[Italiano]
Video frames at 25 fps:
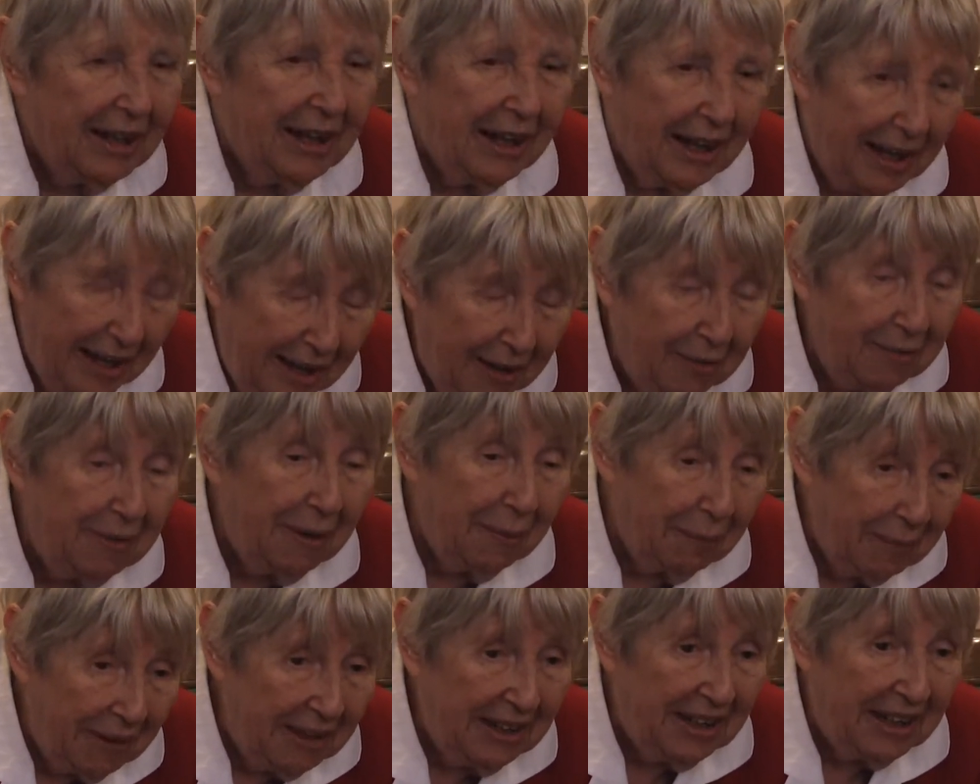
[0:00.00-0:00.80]
è
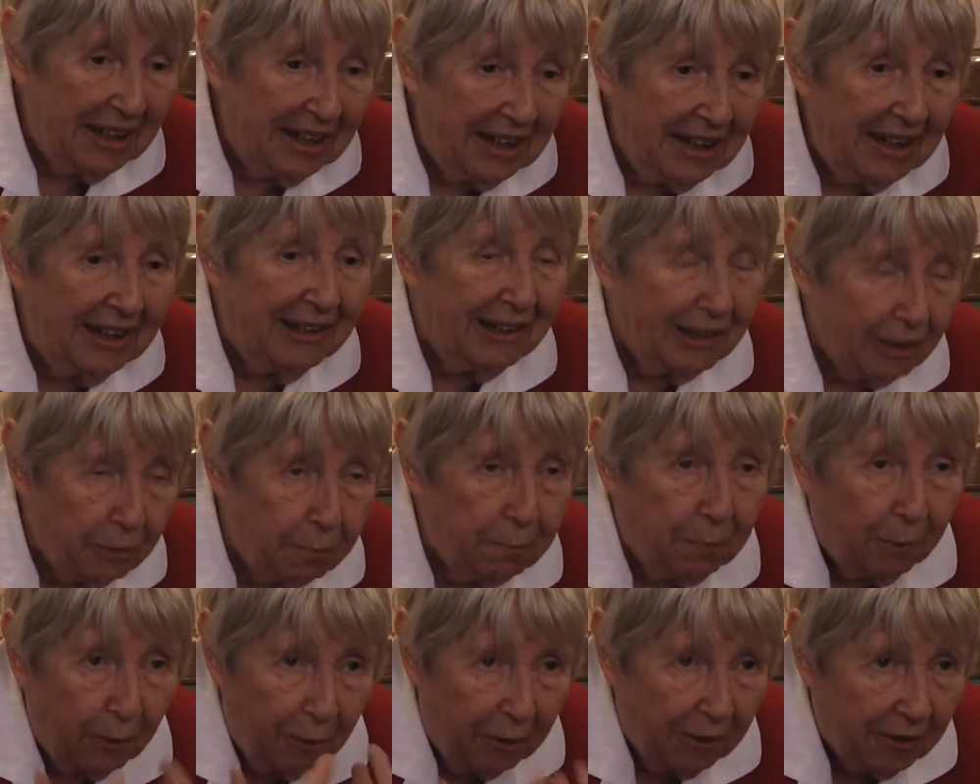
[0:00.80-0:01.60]
una maniera,
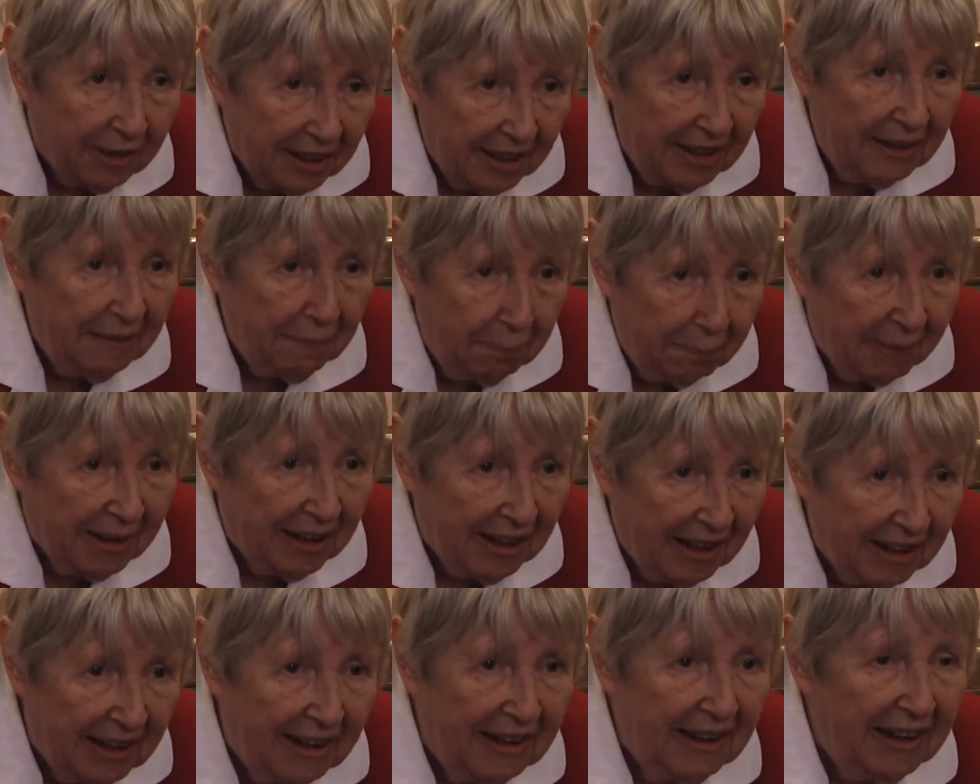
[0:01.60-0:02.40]
esporre,
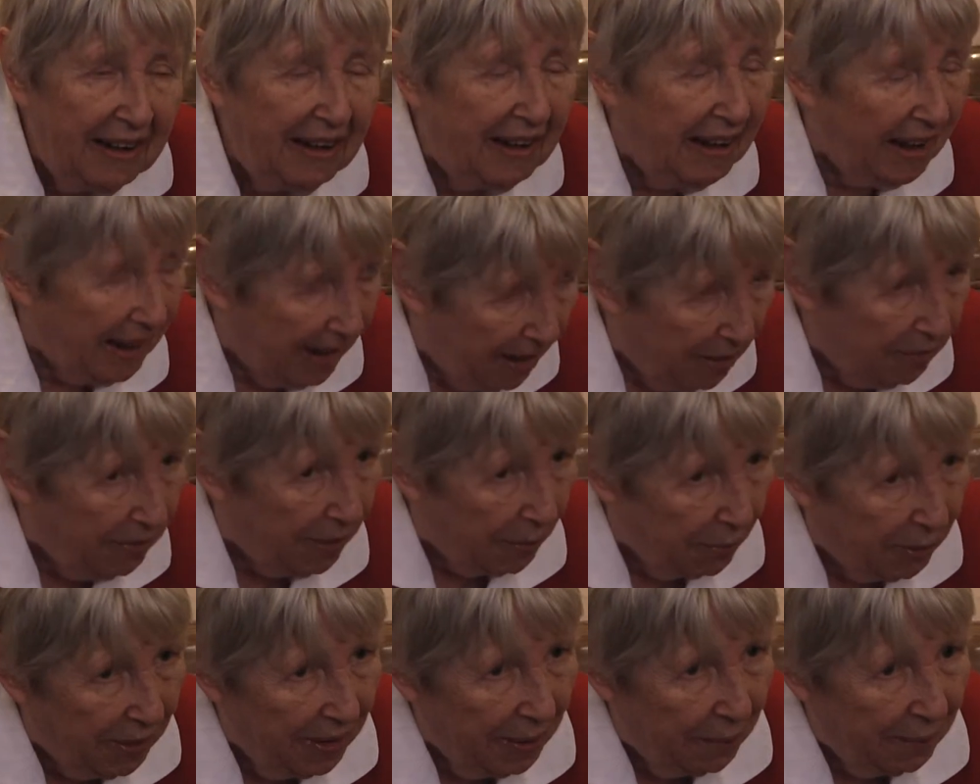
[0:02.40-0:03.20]
parlare, è
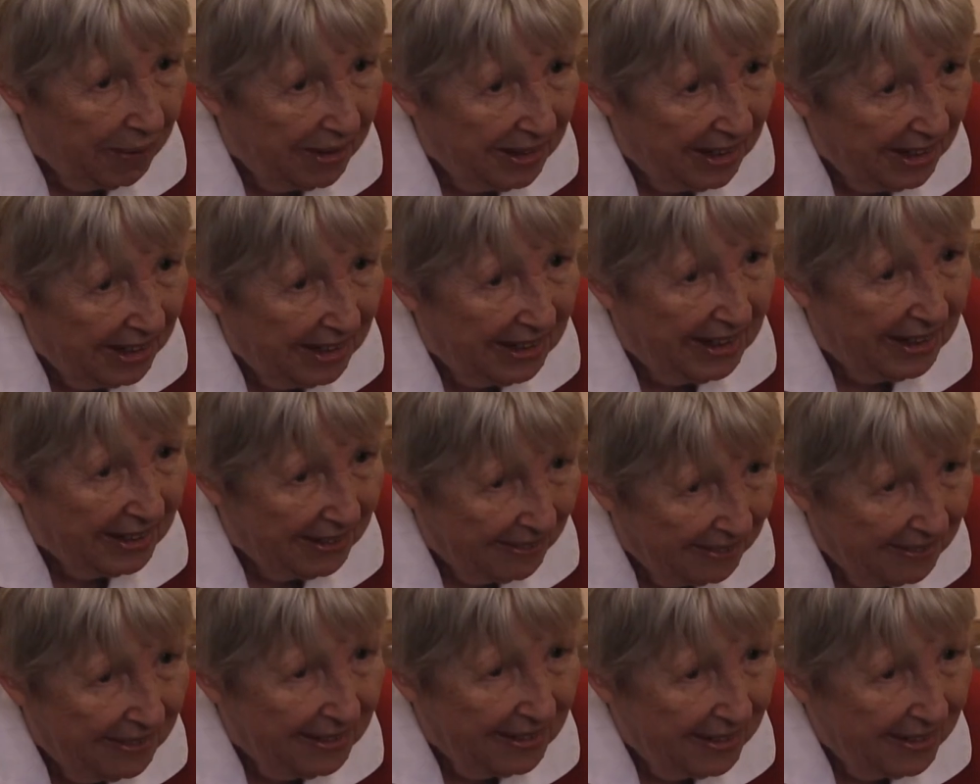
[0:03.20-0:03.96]
una buona maniera